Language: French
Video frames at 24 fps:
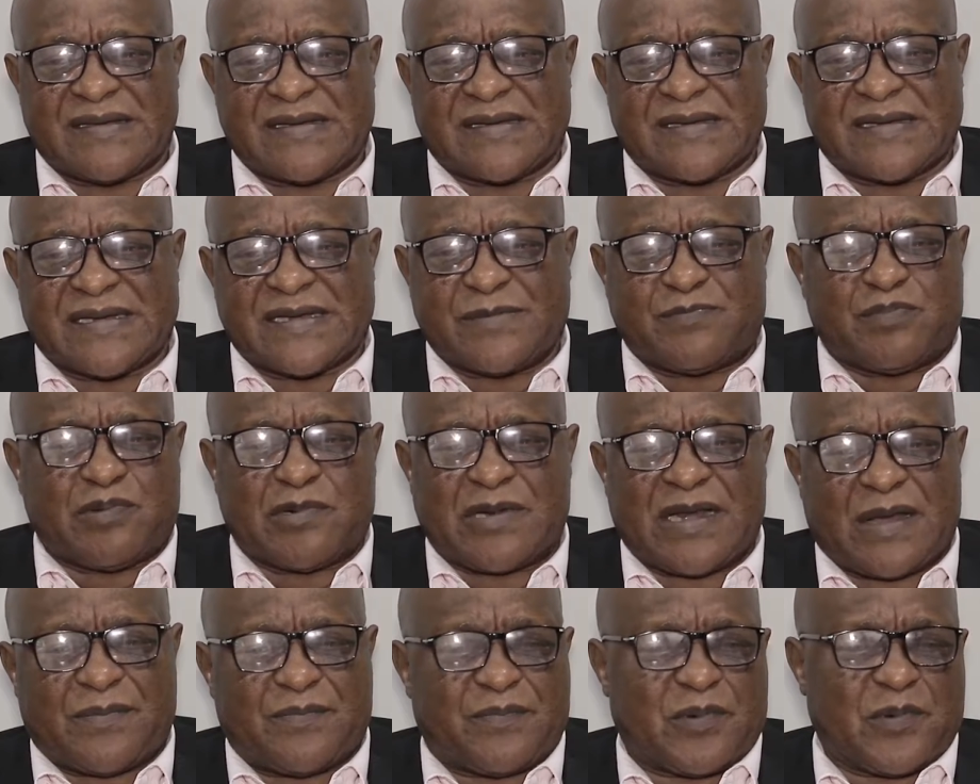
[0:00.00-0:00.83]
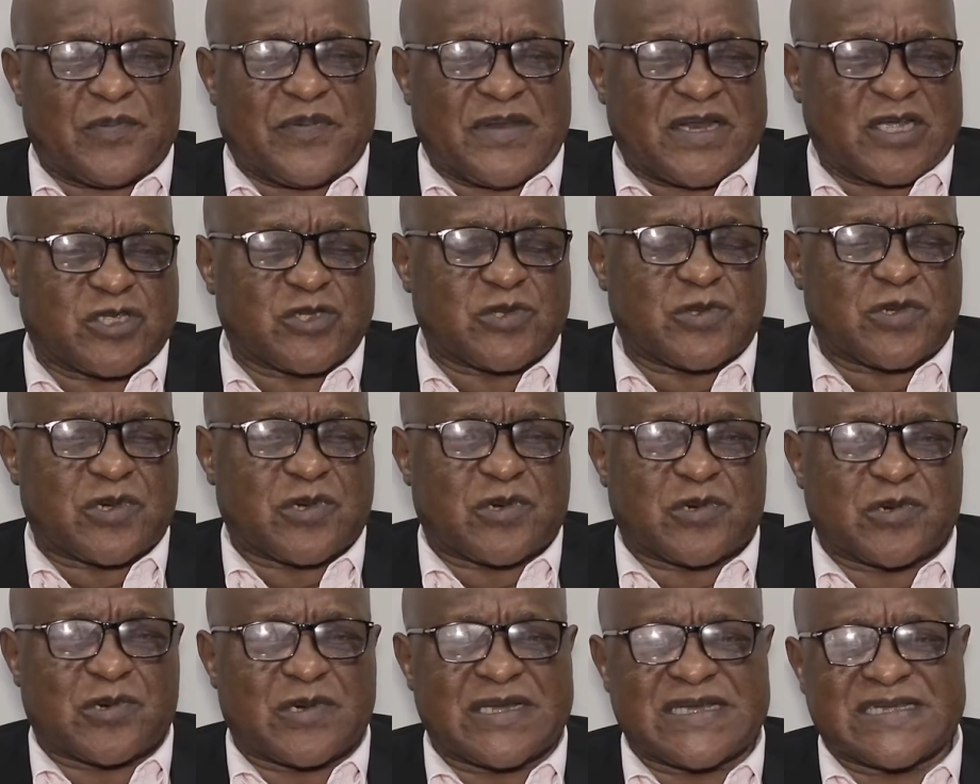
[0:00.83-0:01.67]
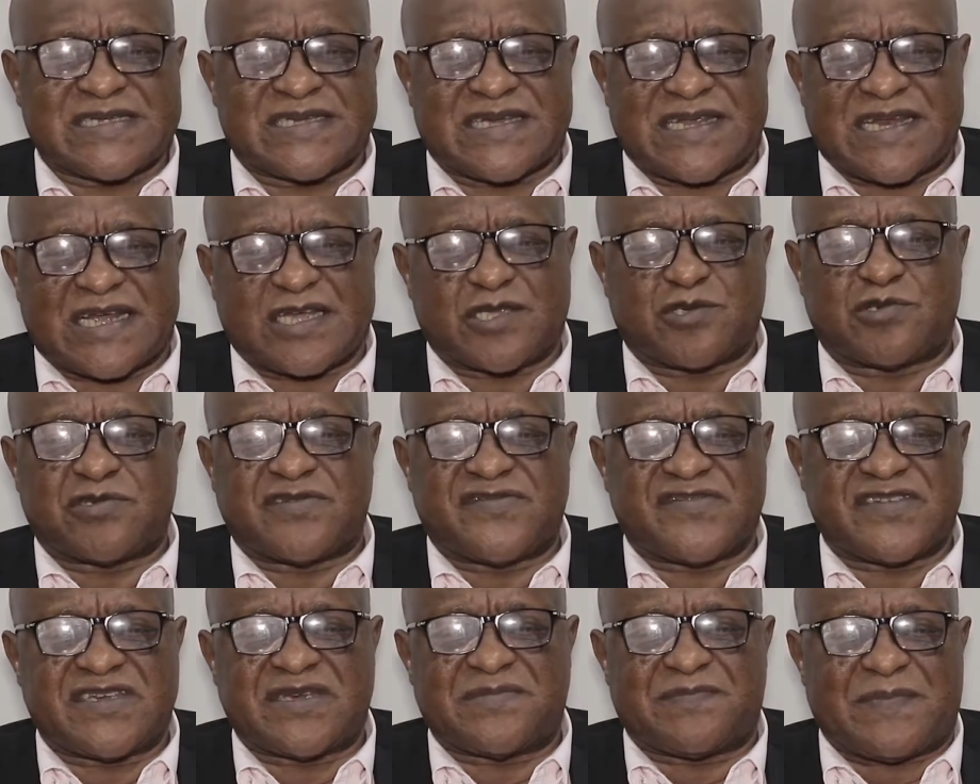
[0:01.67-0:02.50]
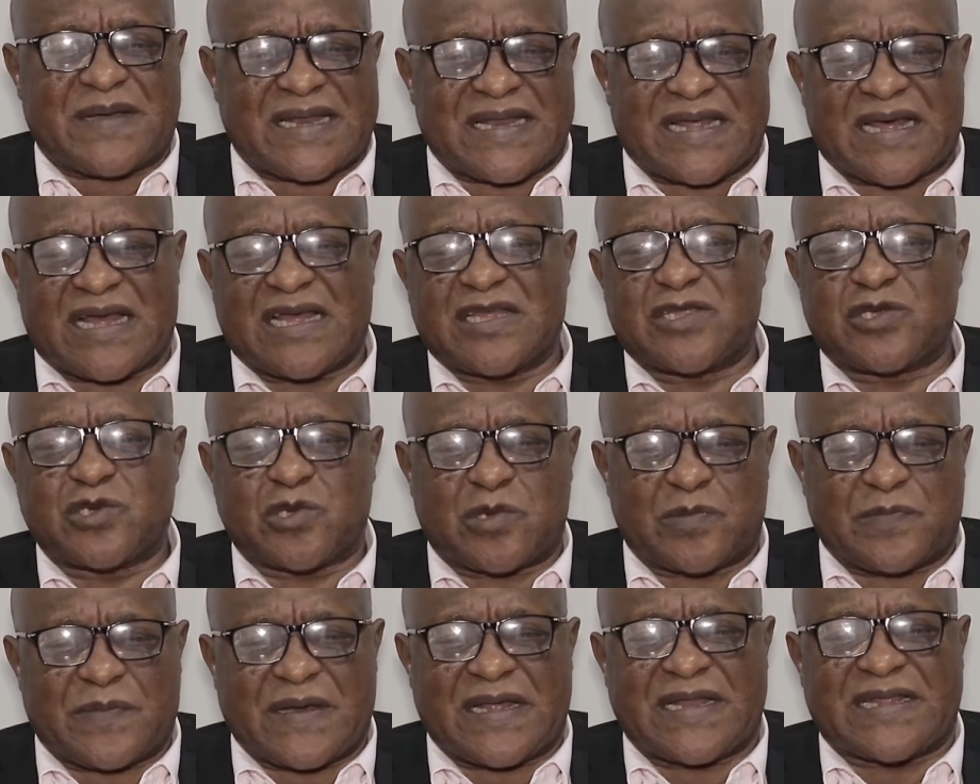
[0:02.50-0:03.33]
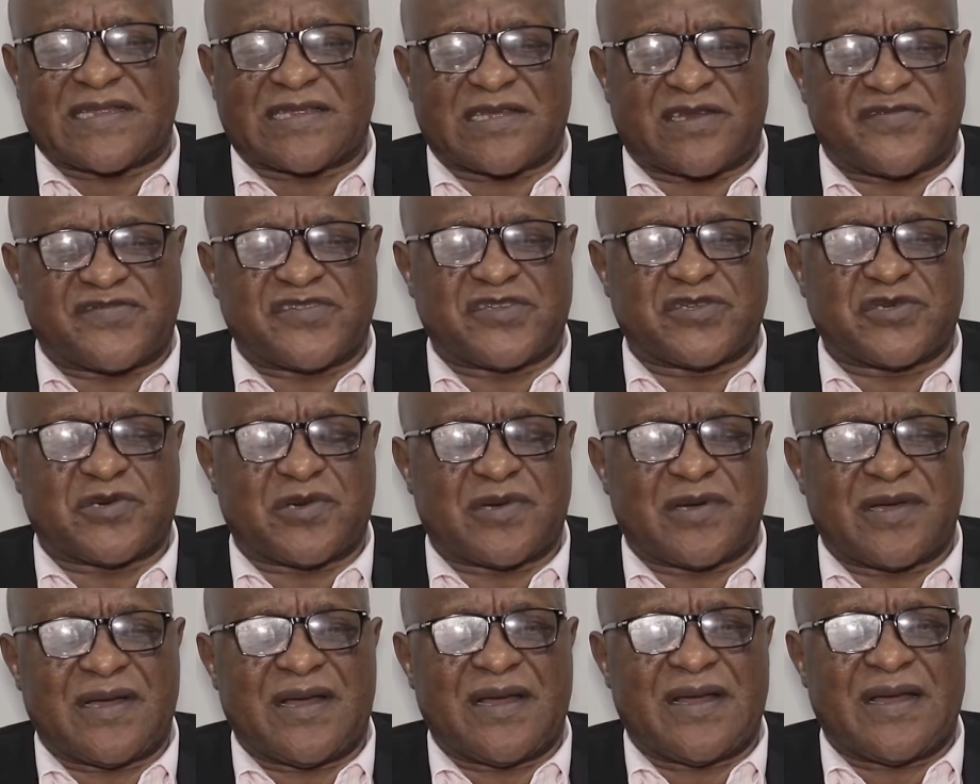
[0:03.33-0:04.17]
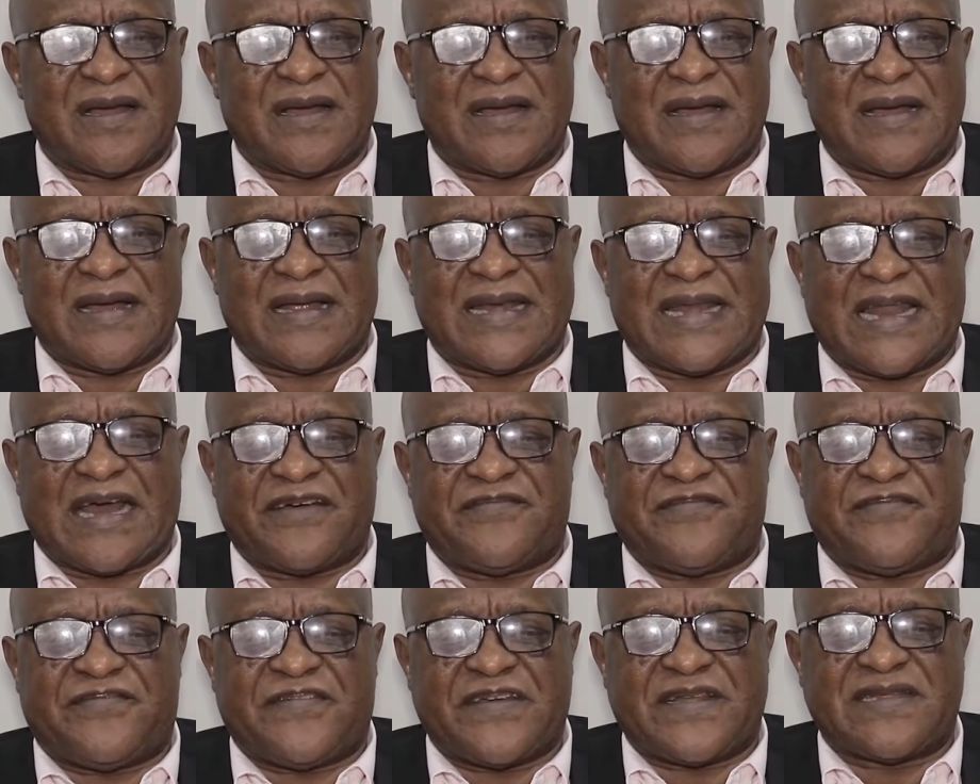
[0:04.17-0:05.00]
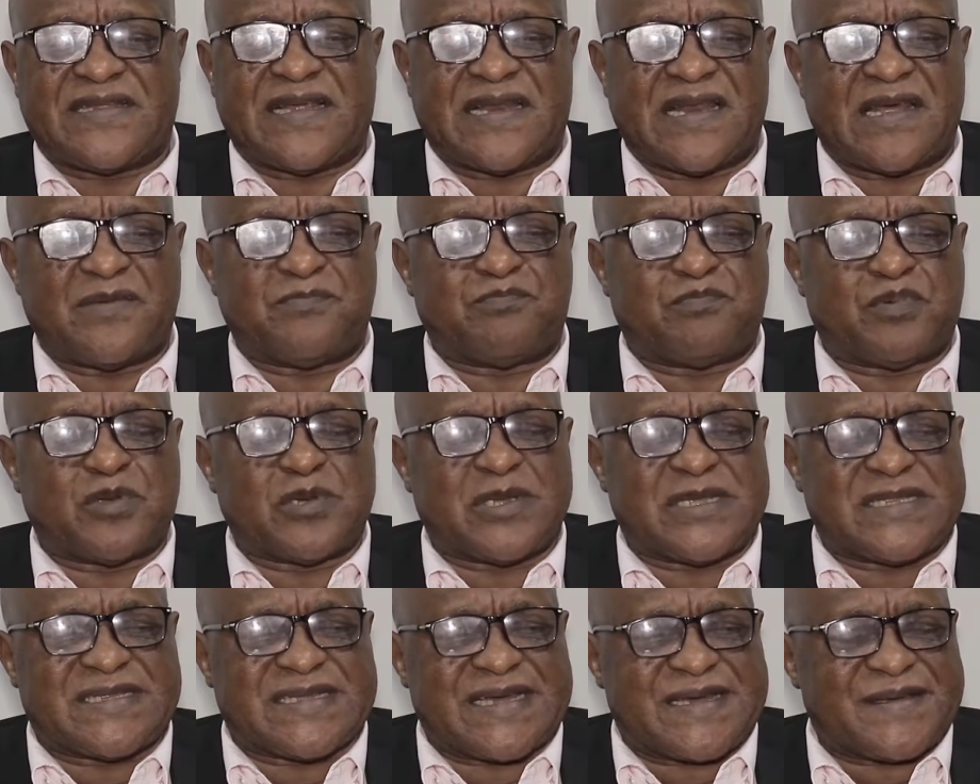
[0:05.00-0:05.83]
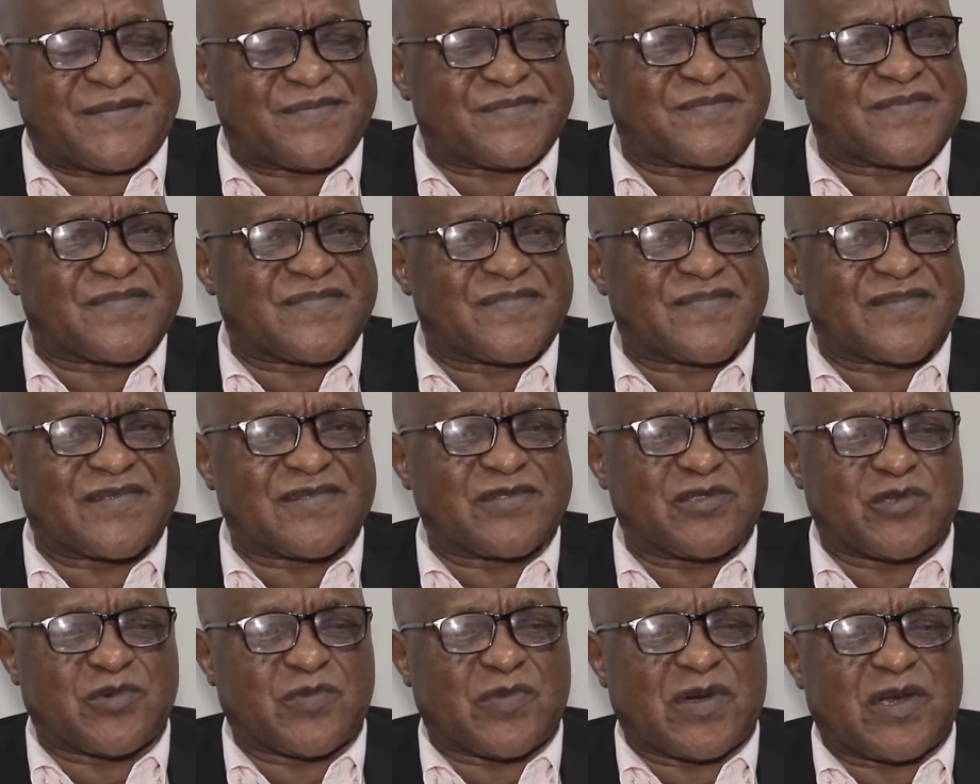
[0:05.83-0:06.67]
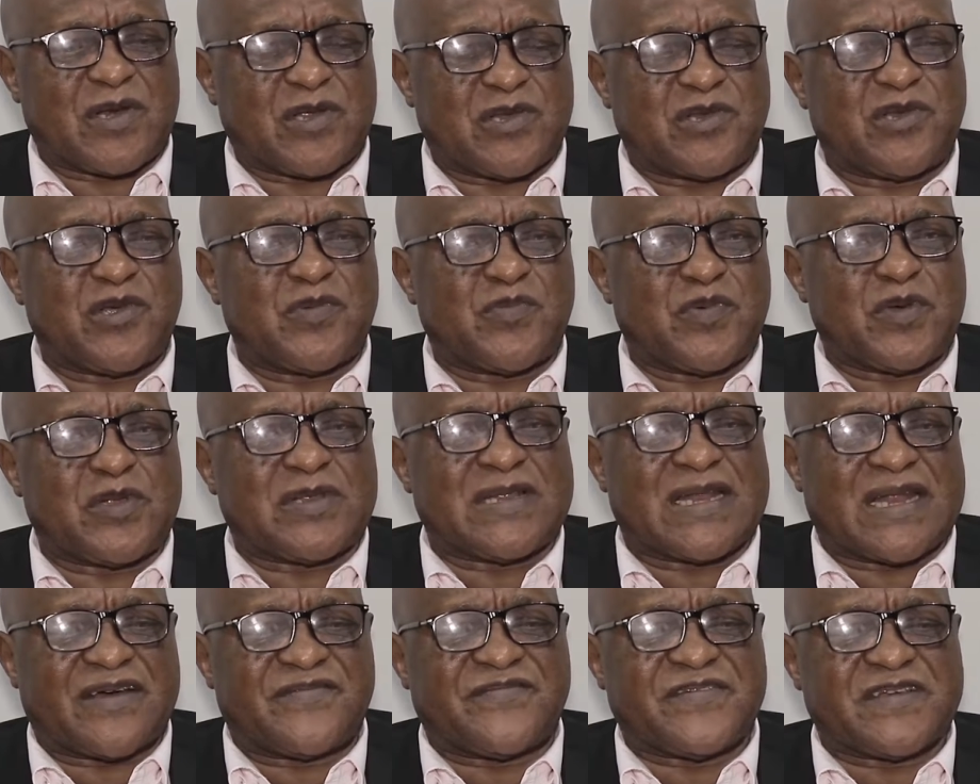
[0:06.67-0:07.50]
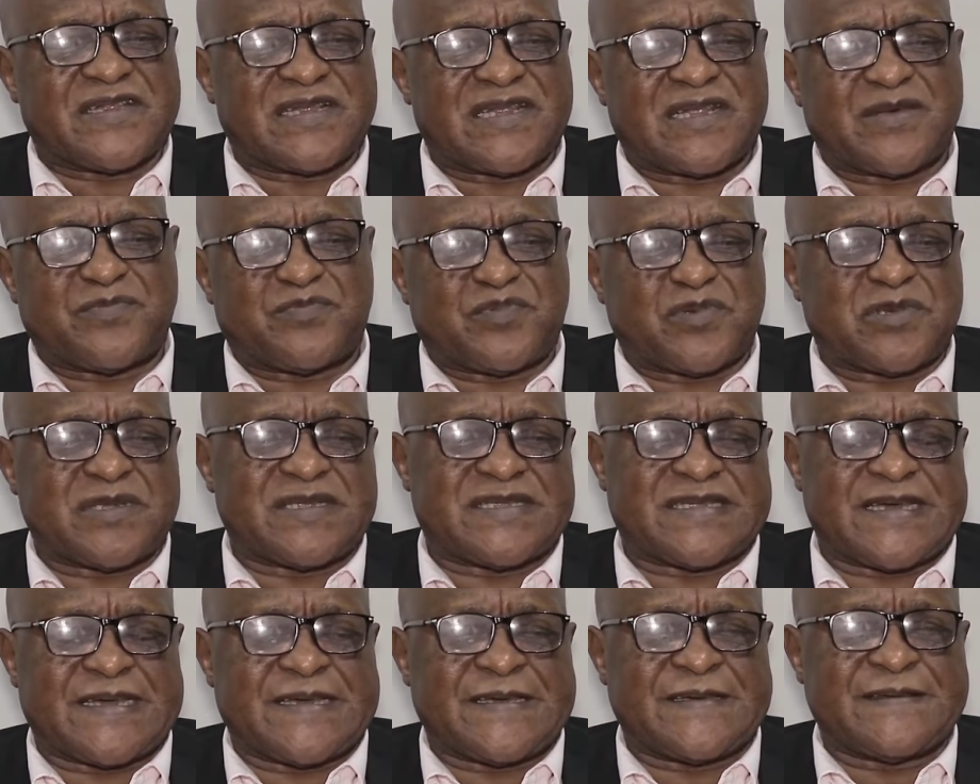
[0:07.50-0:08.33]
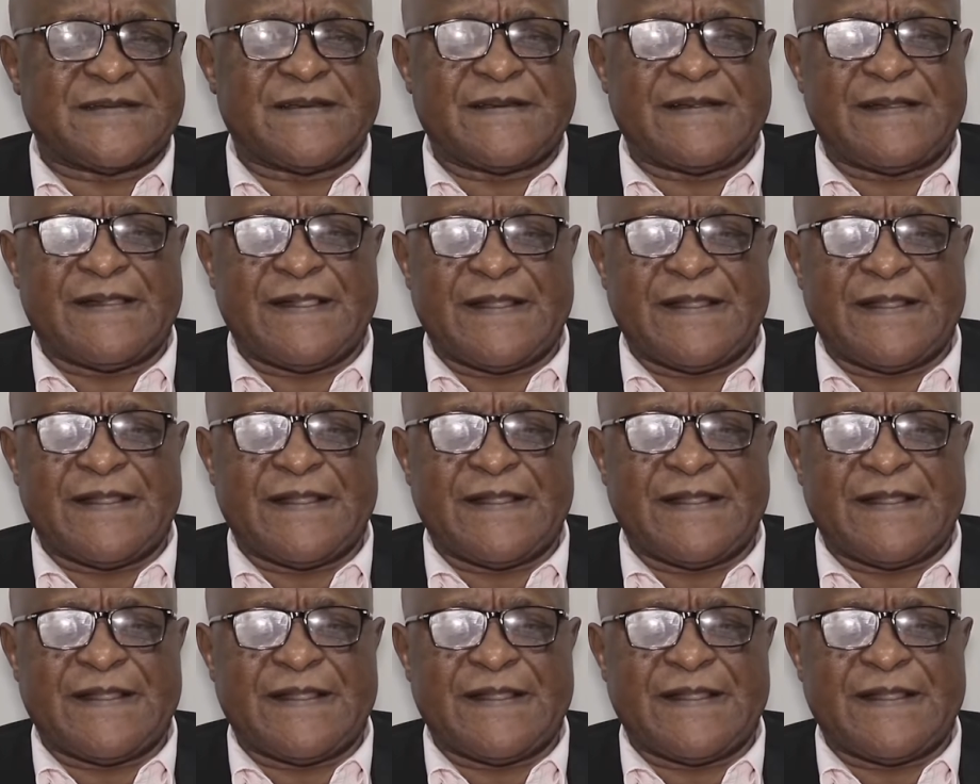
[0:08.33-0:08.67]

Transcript: euh, pour la population congolaise qui l'a suivi, par la radio, par la télévision, la fin de l'impunité, du moins le début de la fin de l'impunité.